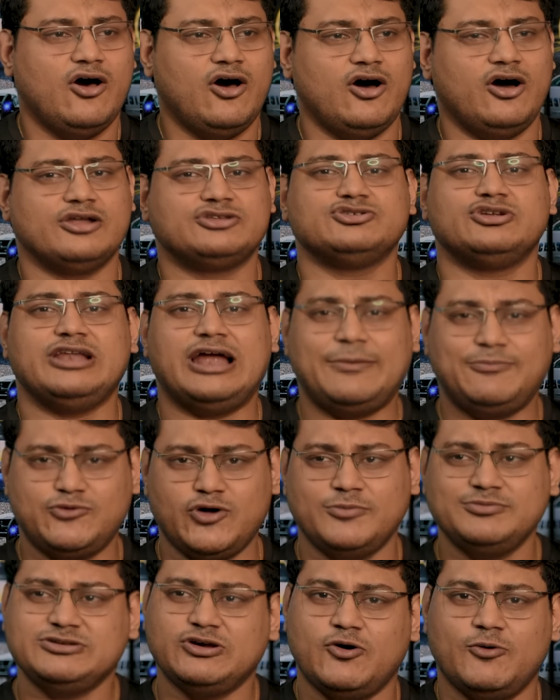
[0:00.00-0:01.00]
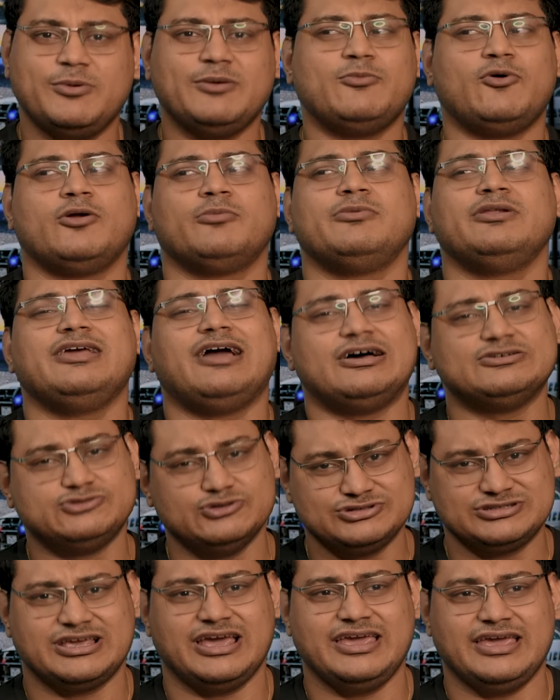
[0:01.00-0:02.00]
और जो लैपटॉप्स है वो भी नॉर्मली
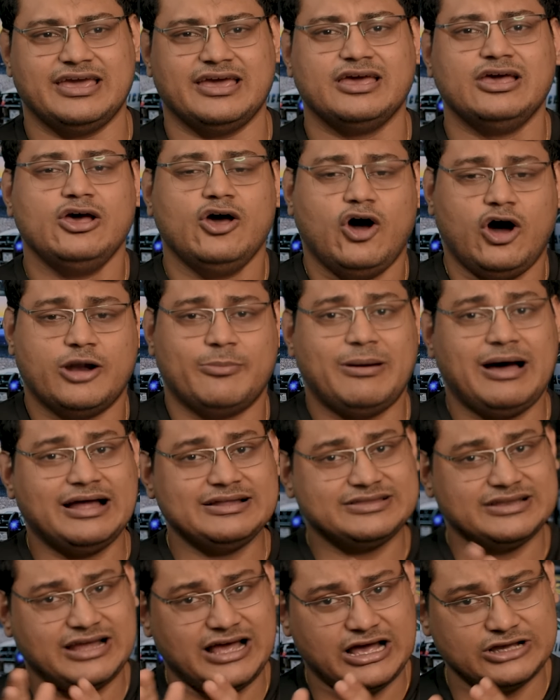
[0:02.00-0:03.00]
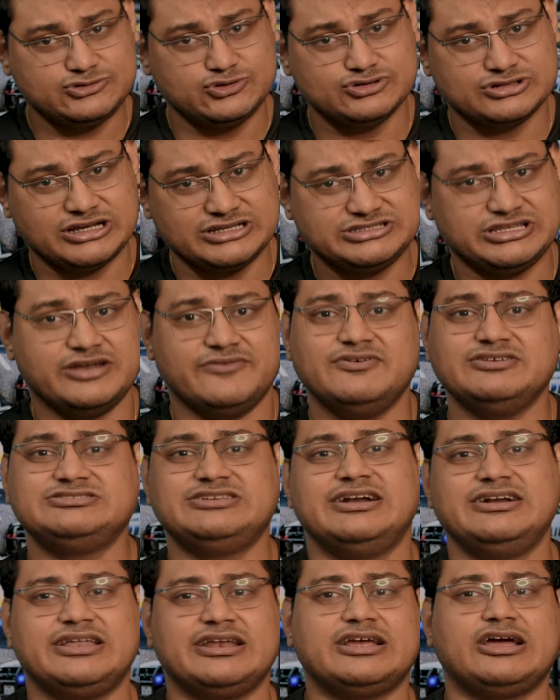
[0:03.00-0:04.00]
आसूस के ही है और बात रहा आसूस का सर्विस
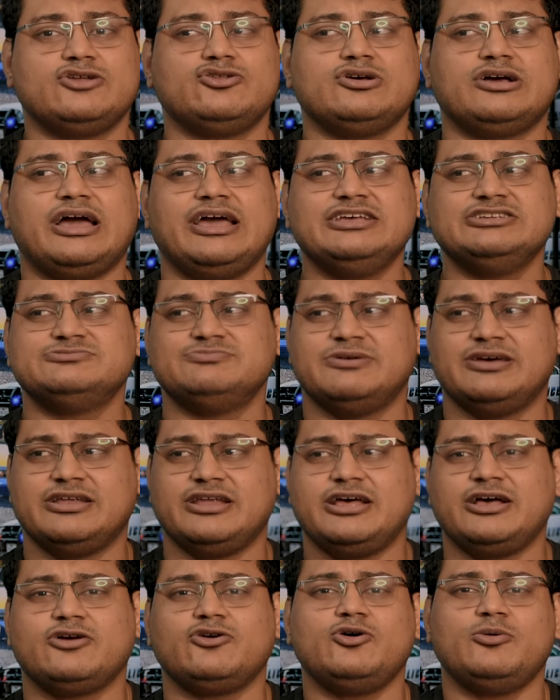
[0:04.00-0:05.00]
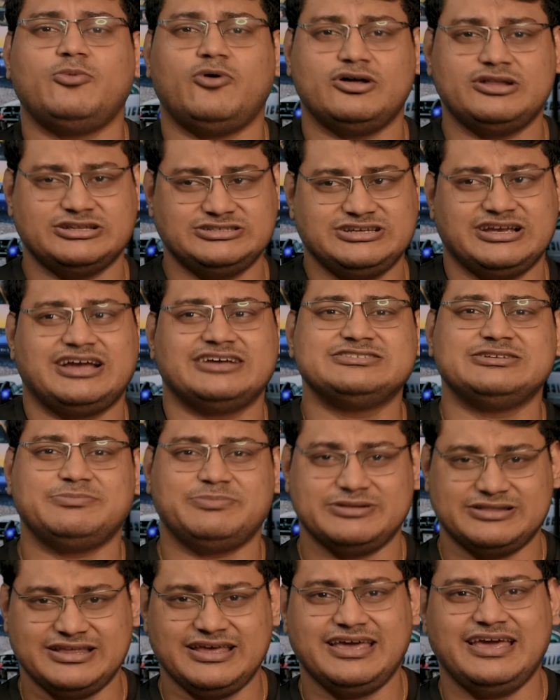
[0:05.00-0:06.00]
सेंटर का तो गाइज मेरा को बहुत अच्छा खासा
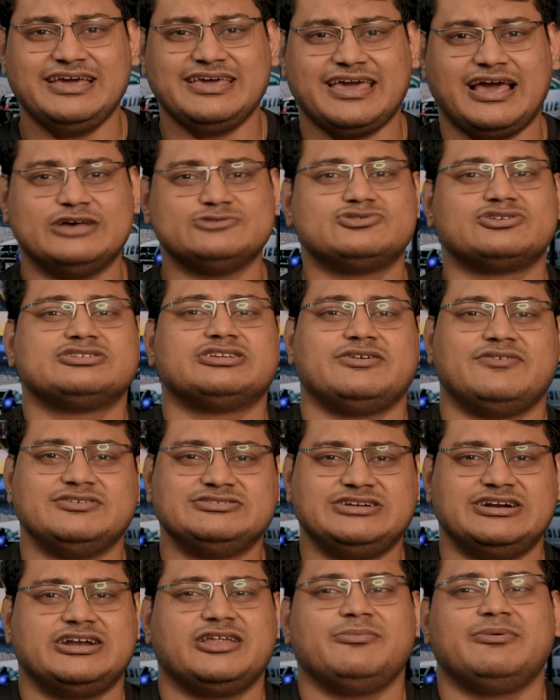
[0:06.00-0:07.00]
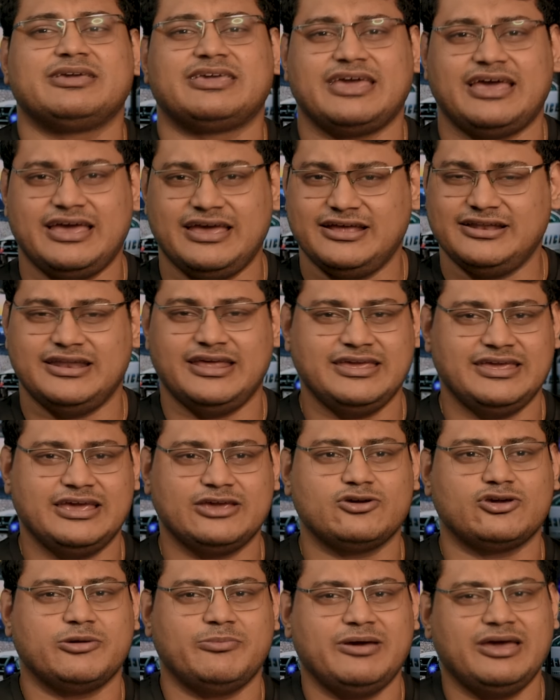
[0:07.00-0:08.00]
पता है कि आसूस सर्विस सेंटर में क्या है नहीं है
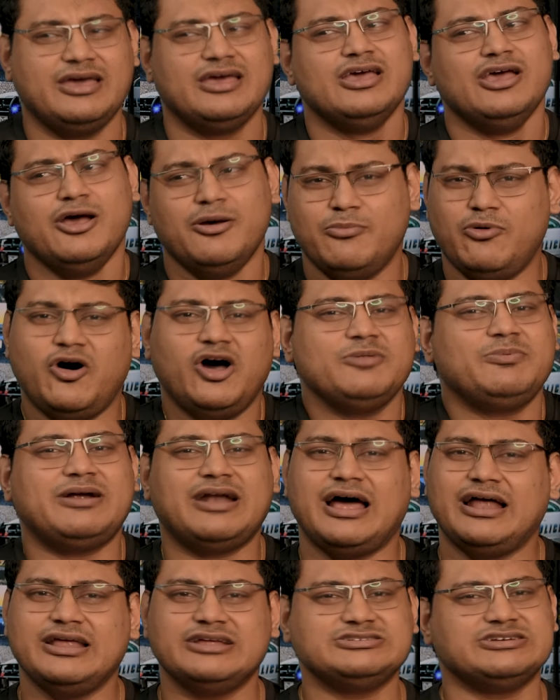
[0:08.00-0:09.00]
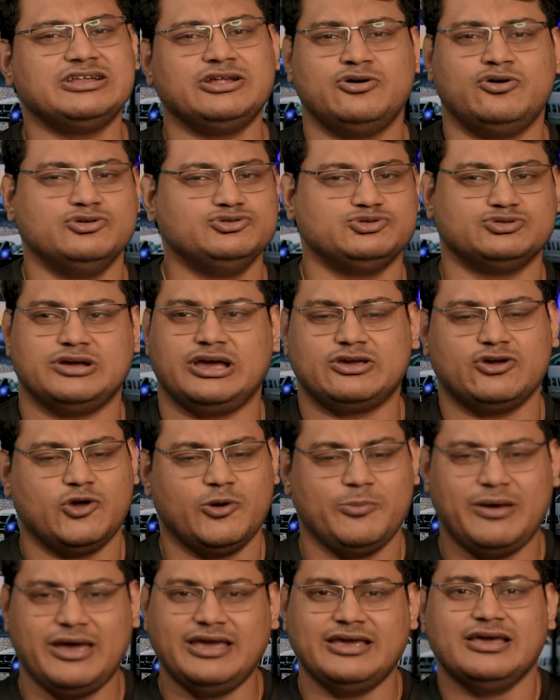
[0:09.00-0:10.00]
क्योंकि मैं बहुत बार आना जाना हो चुका है
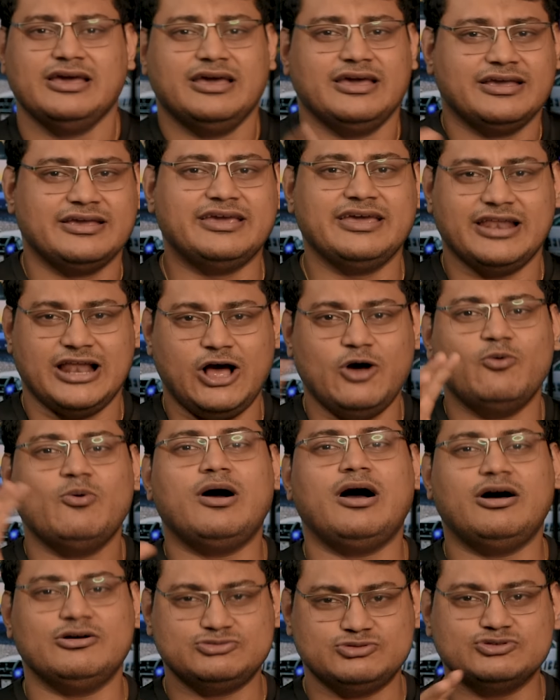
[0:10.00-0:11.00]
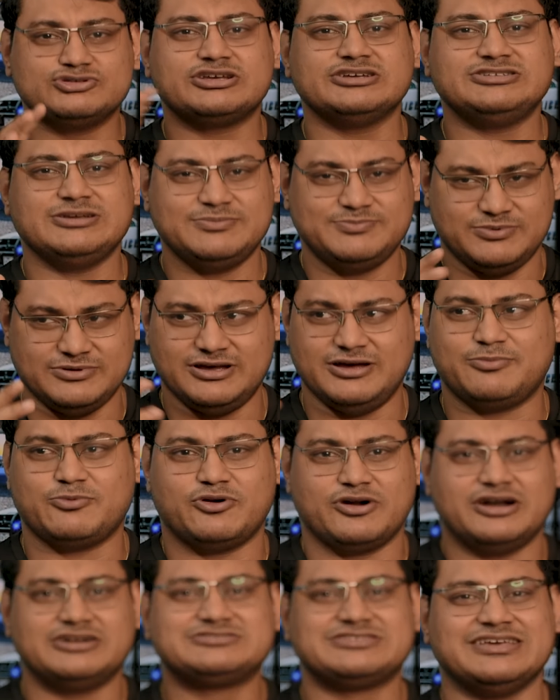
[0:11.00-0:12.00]
क्योंकि भाई घिरा हुआ आसूस के सब
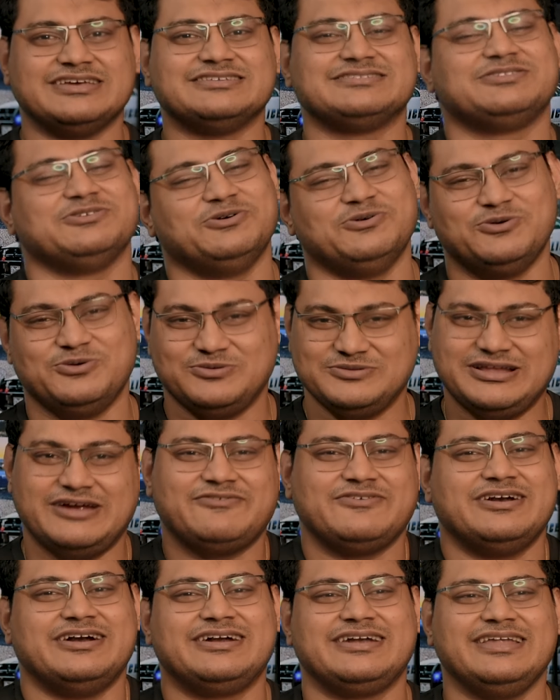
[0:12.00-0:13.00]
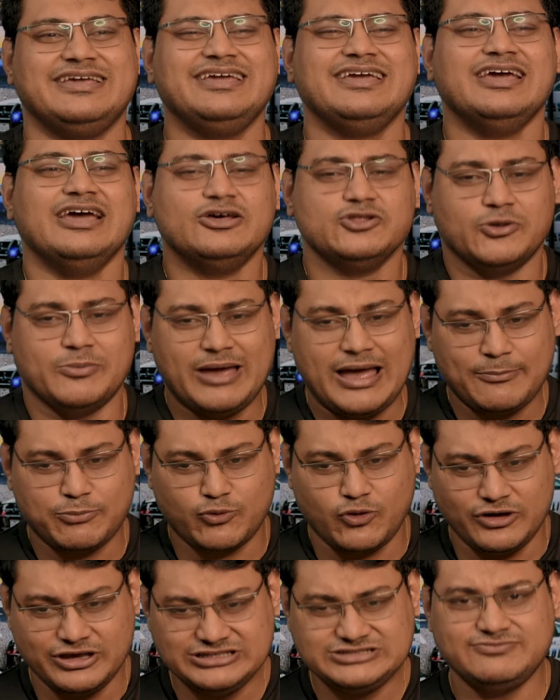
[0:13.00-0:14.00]
प्रोडक्ट्स के तो डेफिनेटली तो मैं
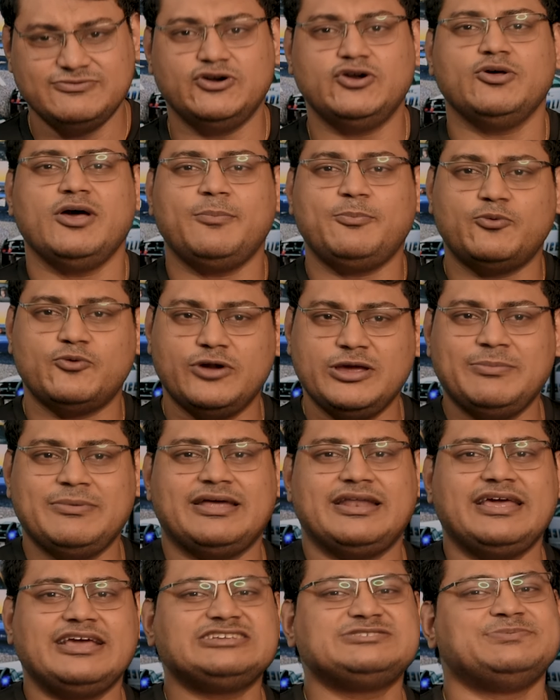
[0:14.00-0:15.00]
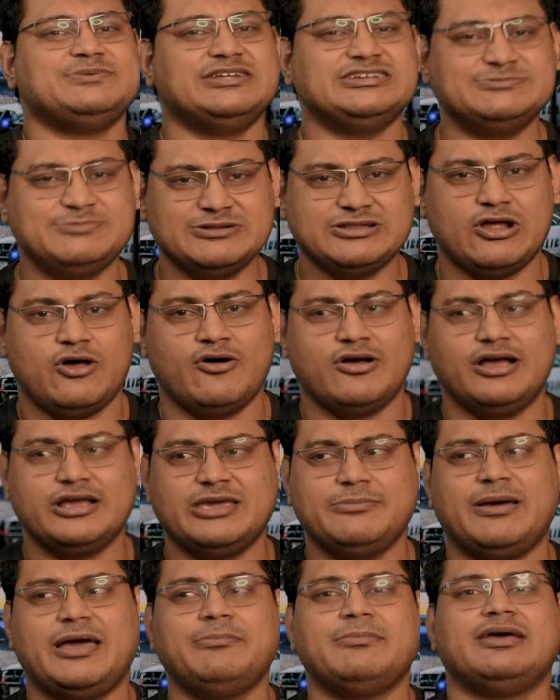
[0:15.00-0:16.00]
आपको इस वीडियो में पूरी मेरे एक्सपीरियंस बताऊंगा
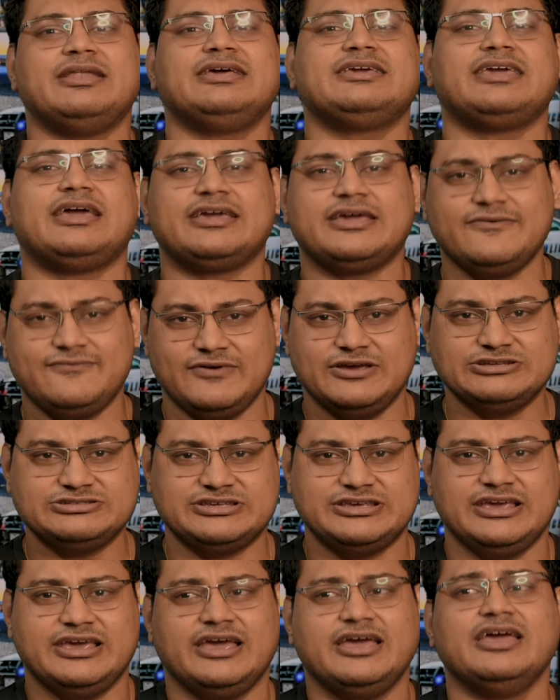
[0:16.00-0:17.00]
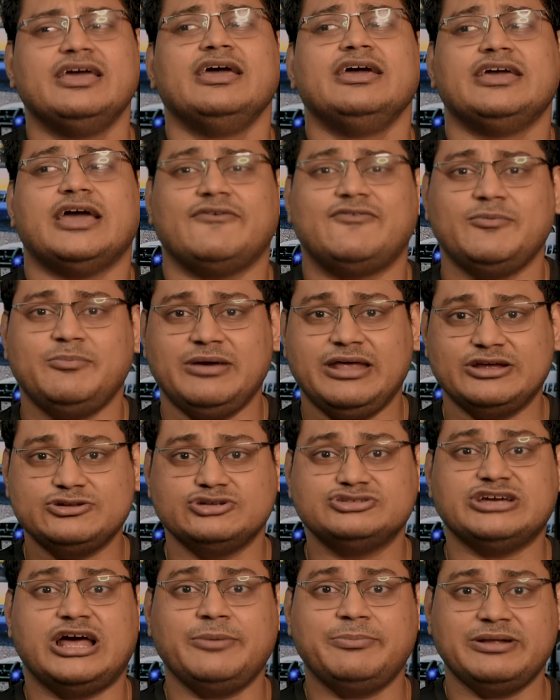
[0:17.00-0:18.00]
कि भाई मैंने क्या क्या फेस किया है या फिर मेरे
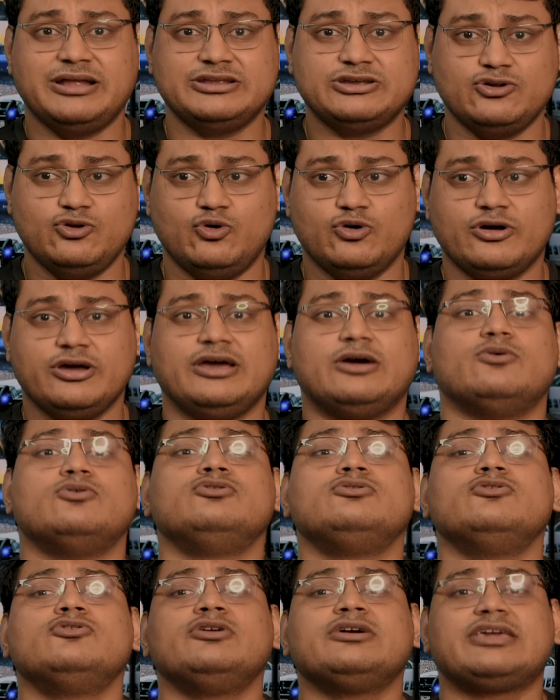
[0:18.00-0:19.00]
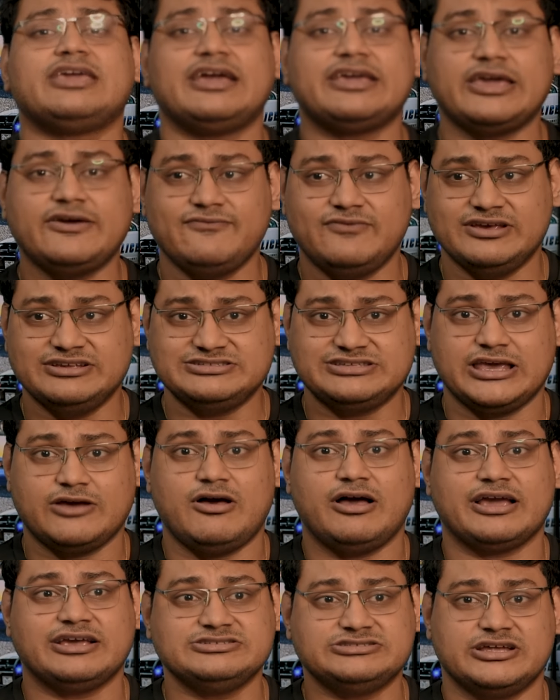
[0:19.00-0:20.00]
जो जान पहचान के लोग हैं उन लोगों ने क्या क्या फेस किया
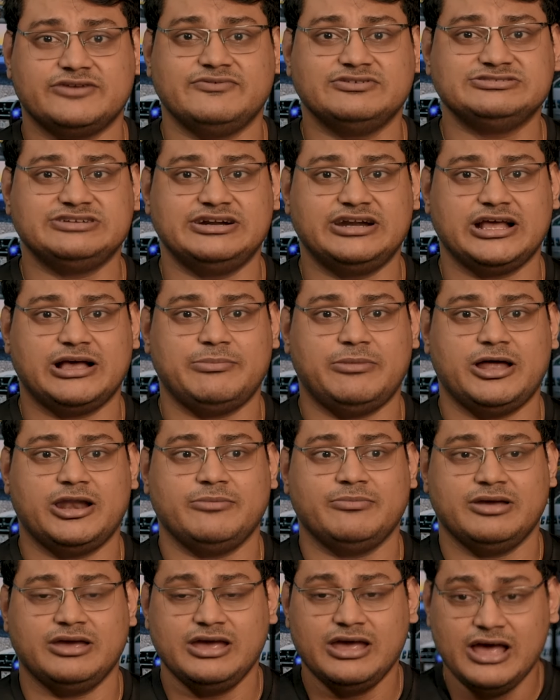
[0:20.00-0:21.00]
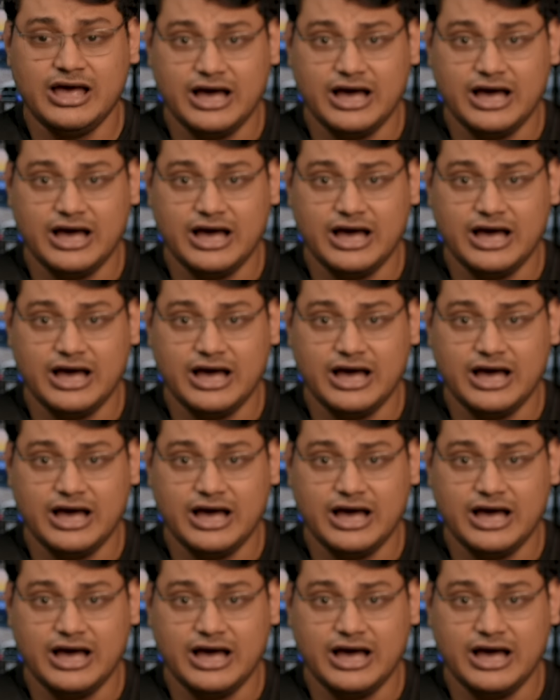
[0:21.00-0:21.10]
वहाँ के सर्विस सेंटर के बारे में